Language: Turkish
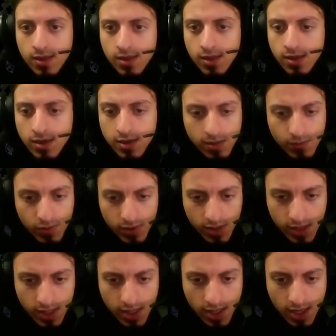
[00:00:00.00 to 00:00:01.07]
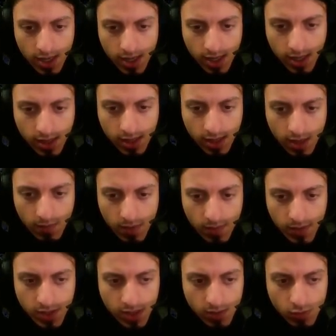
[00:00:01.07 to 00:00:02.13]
Yırtık pırtık şeylerle. Tamir becerim